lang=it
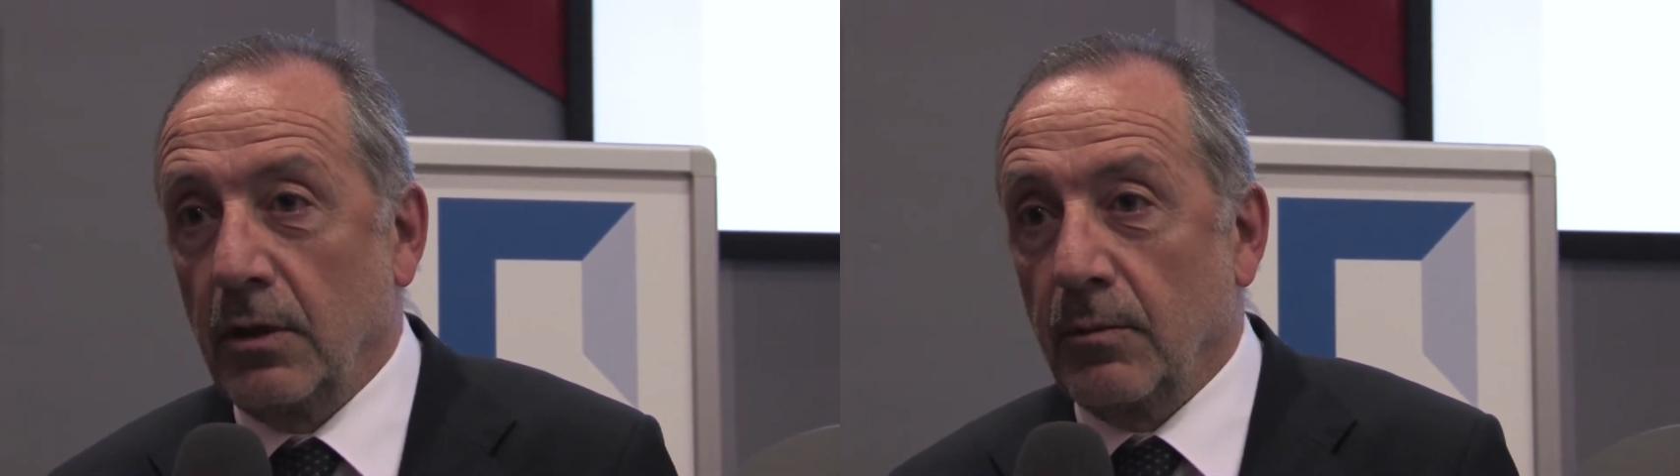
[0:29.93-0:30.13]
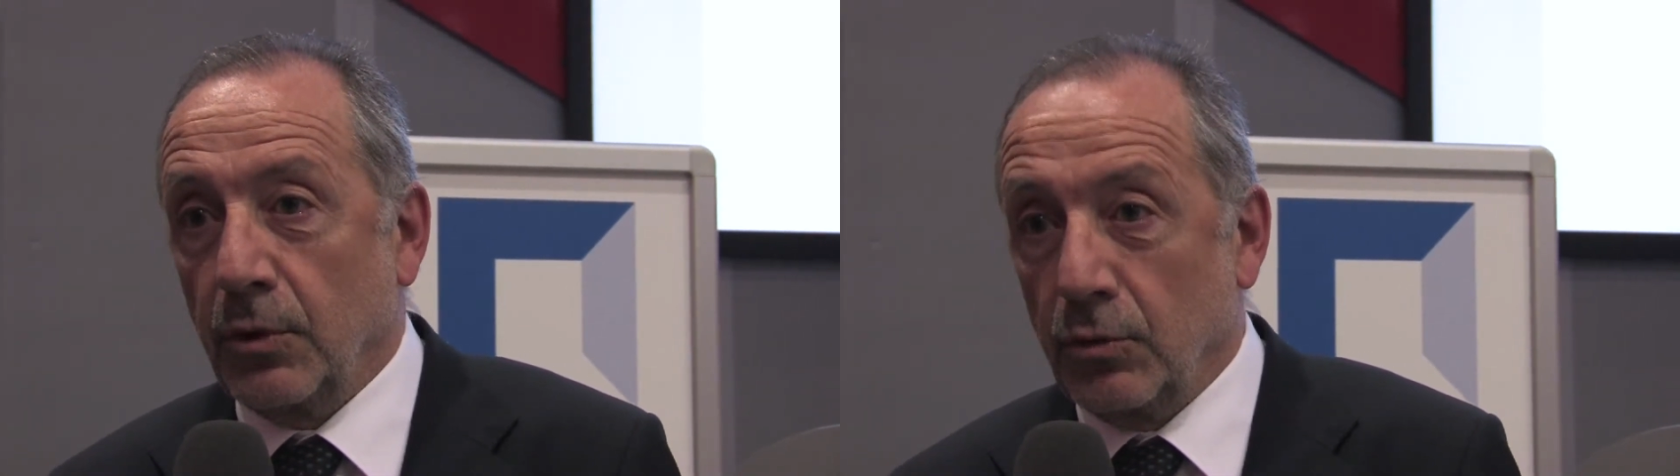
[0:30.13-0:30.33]

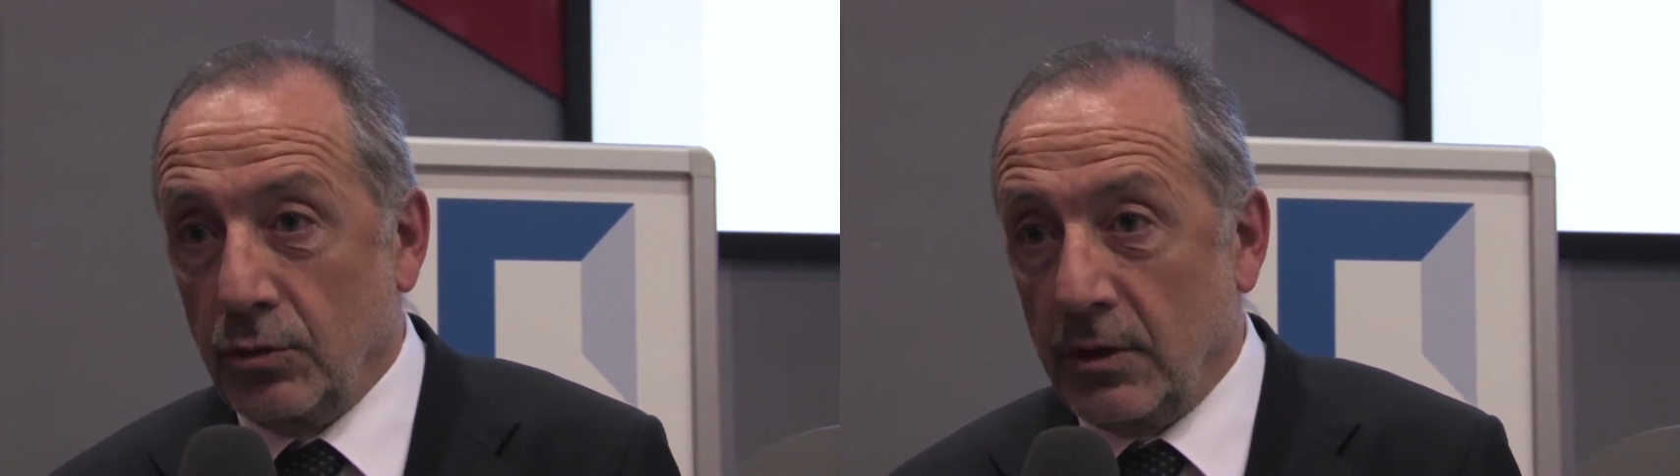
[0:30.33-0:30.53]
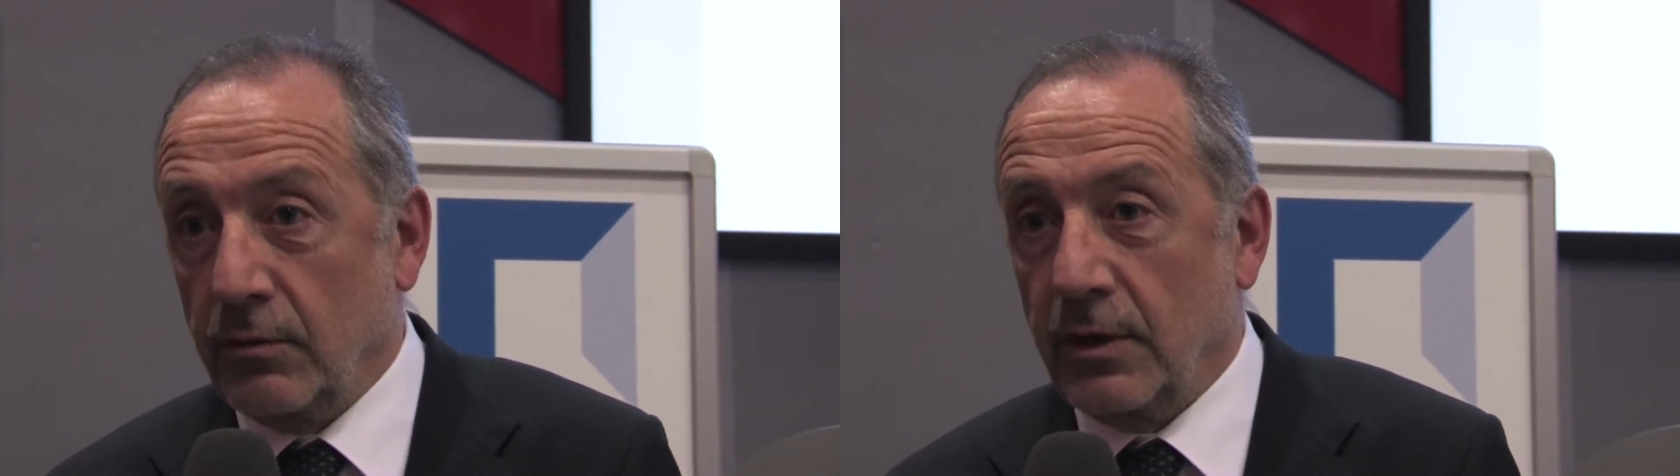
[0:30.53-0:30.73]

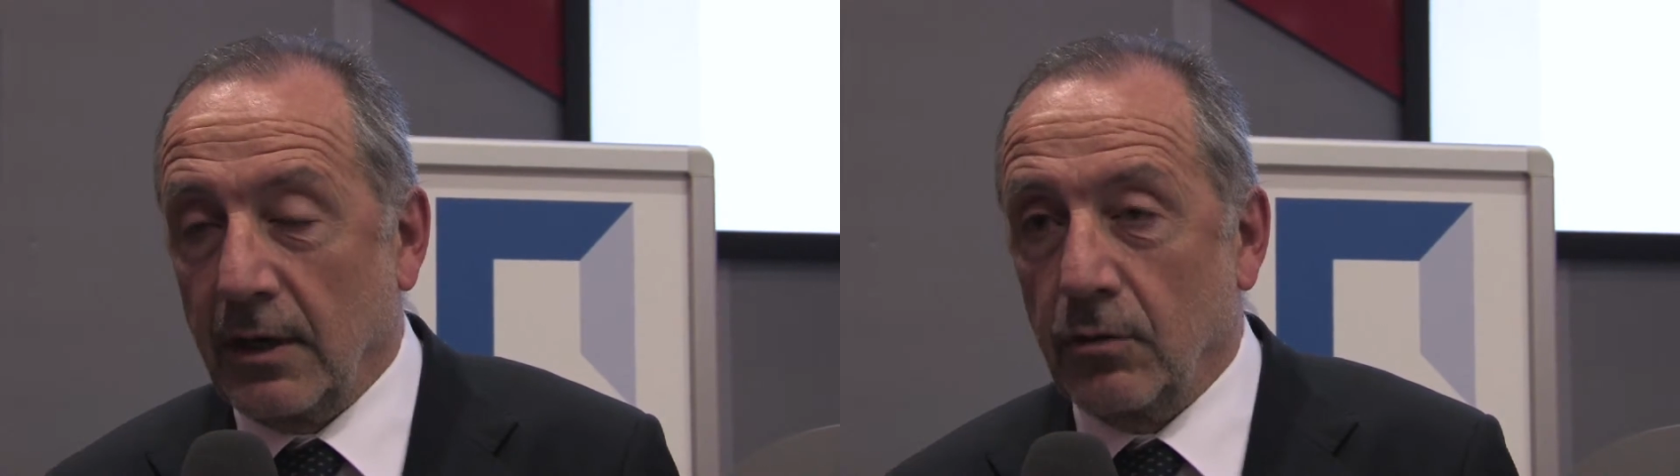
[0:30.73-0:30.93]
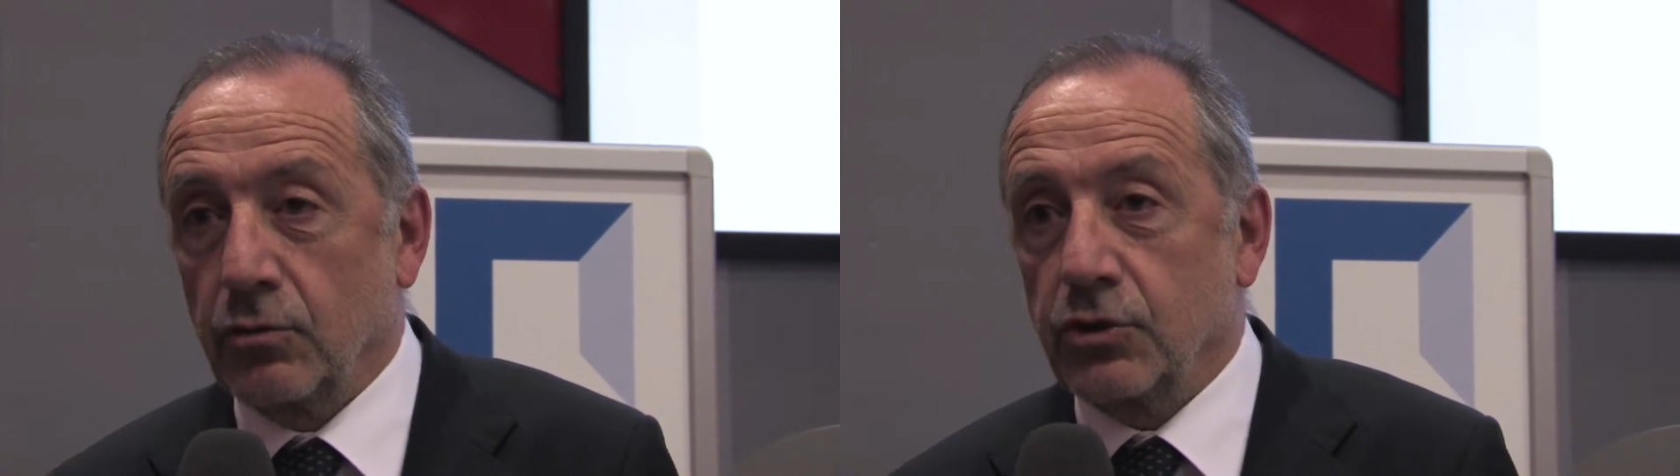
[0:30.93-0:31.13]
produttivo della
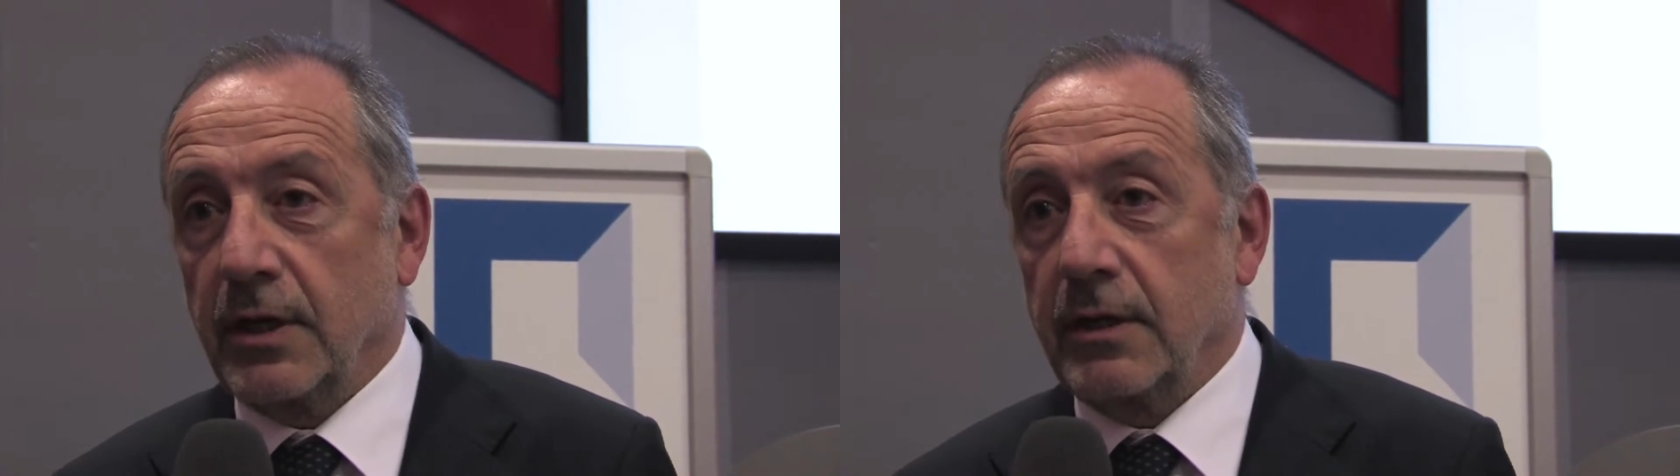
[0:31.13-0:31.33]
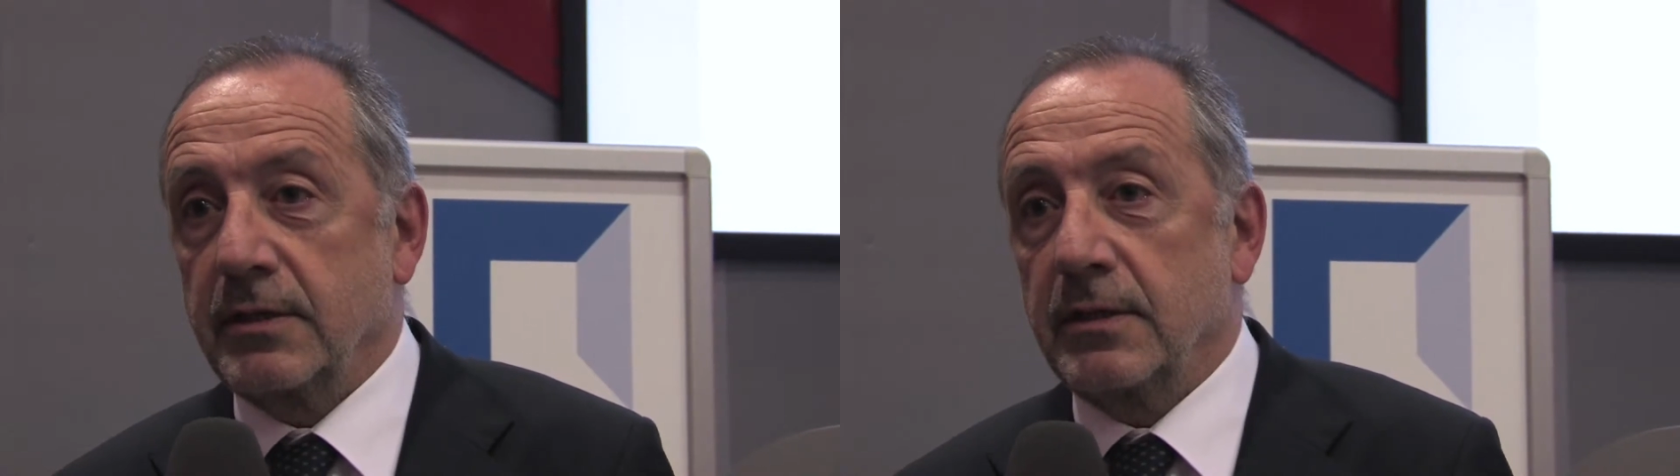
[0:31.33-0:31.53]

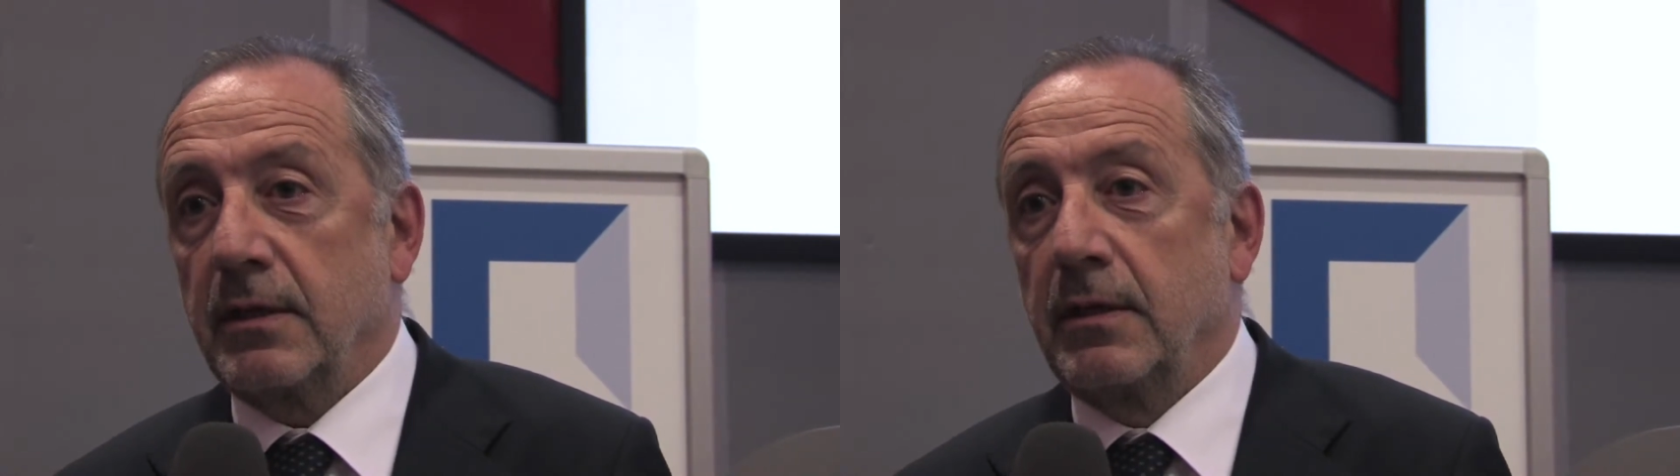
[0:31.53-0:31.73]
conoscenza.